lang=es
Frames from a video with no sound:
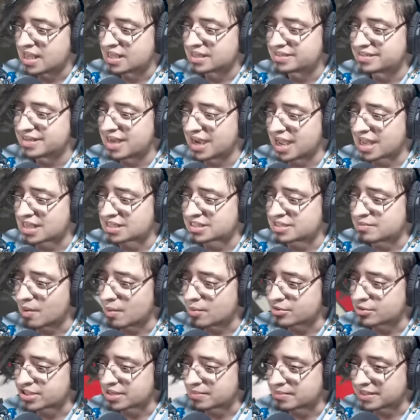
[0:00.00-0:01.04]
Ya casi
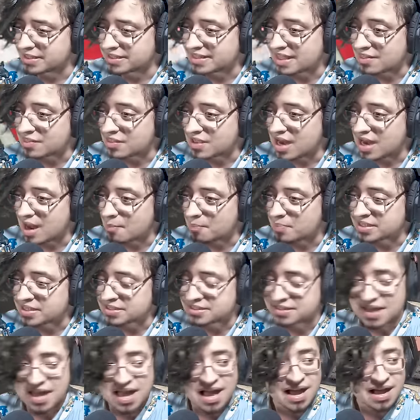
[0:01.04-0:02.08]
vamos a mitad de la
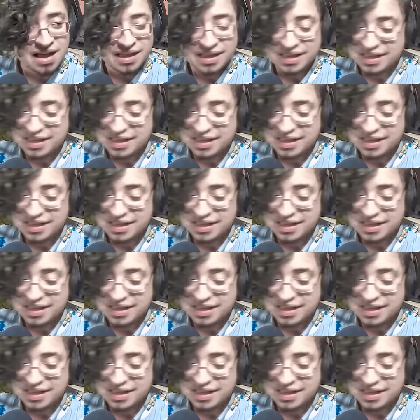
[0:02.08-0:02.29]
pista.